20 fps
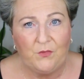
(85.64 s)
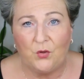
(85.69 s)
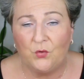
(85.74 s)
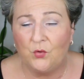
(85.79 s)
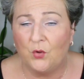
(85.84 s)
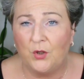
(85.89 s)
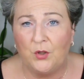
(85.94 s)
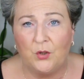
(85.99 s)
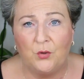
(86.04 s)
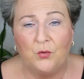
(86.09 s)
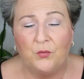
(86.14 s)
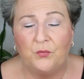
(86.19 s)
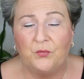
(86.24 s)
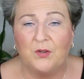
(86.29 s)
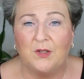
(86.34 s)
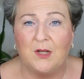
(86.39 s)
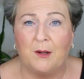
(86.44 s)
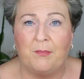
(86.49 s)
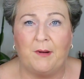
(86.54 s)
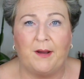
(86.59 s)
Tolle
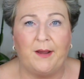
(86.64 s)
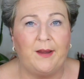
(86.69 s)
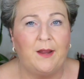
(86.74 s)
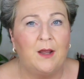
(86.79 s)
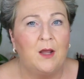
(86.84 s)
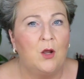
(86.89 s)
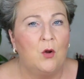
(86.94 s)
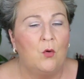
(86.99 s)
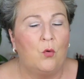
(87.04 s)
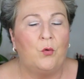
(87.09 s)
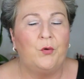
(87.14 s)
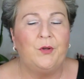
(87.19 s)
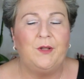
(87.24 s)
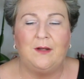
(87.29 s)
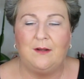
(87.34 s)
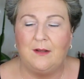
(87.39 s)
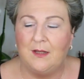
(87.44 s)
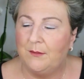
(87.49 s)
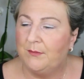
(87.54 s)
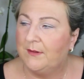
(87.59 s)
Düfte dabei und
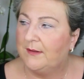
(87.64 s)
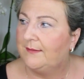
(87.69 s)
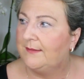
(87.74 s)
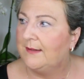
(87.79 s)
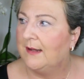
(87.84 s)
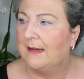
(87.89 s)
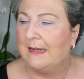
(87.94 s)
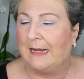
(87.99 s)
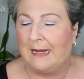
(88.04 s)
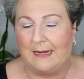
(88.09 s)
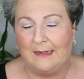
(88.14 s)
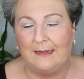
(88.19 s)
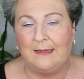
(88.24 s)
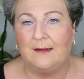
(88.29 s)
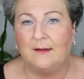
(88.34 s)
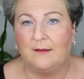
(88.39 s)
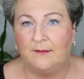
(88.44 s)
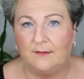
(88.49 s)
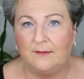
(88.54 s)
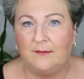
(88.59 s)
ich liebe es ja gerade
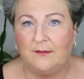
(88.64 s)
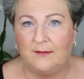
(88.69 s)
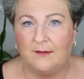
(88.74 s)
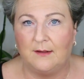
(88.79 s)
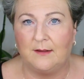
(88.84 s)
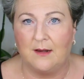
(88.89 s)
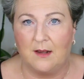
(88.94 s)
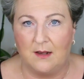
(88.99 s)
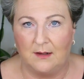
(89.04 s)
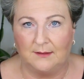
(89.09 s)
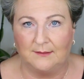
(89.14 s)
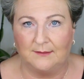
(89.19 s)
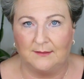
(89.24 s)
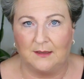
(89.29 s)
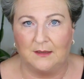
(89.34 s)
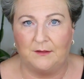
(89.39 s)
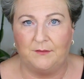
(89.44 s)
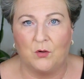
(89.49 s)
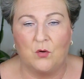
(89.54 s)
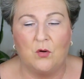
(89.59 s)
jetzt in dieser
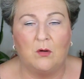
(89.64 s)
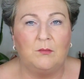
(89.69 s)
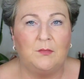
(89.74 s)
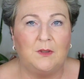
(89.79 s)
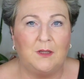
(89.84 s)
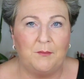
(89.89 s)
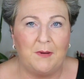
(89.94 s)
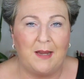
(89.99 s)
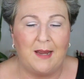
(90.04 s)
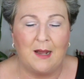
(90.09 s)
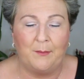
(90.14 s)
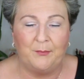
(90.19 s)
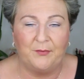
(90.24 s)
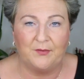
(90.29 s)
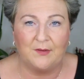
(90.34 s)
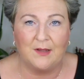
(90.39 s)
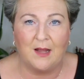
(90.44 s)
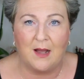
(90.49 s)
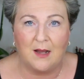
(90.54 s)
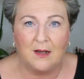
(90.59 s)
Jahreszeit. Wir kommen dem
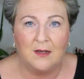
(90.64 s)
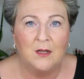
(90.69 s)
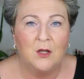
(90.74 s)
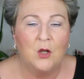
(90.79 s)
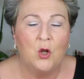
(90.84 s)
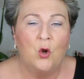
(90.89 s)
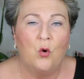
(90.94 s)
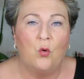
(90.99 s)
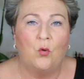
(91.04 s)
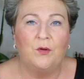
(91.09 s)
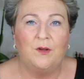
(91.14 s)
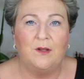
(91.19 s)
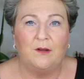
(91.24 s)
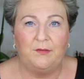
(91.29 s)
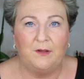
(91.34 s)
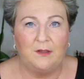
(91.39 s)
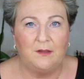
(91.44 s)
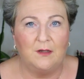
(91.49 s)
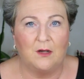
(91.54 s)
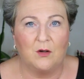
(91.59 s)
Herbst nah und der
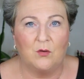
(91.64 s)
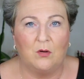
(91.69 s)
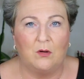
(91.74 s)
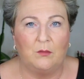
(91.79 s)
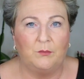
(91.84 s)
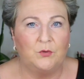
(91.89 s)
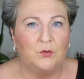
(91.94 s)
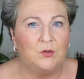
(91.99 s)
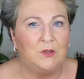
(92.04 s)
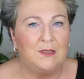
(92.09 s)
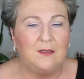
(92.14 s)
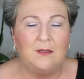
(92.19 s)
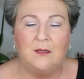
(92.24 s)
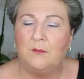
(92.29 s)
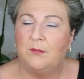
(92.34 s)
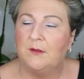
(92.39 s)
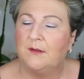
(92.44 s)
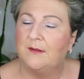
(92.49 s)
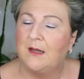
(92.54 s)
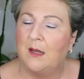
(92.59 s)
Winter kommt und ich
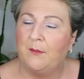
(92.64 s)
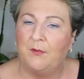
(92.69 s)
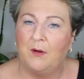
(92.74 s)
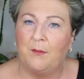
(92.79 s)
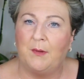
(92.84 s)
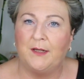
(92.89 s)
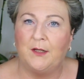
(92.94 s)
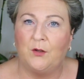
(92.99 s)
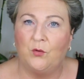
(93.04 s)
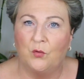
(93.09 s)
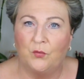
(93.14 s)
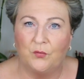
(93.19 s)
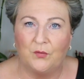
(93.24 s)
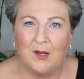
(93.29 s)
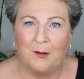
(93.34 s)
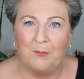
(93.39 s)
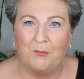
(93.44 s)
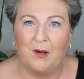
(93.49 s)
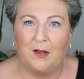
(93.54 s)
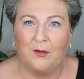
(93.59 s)
liebe es einfach, meine
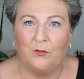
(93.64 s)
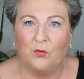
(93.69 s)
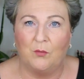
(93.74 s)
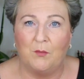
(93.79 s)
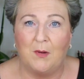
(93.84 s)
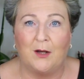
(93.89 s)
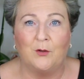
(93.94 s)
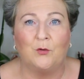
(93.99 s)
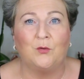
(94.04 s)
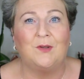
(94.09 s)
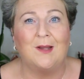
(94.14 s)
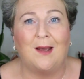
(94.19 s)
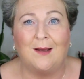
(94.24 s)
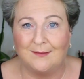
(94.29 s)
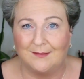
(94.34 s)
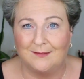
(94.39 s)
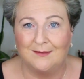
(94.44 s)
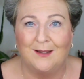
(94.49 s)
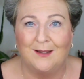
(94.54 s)
Duftlampe anzumachen und das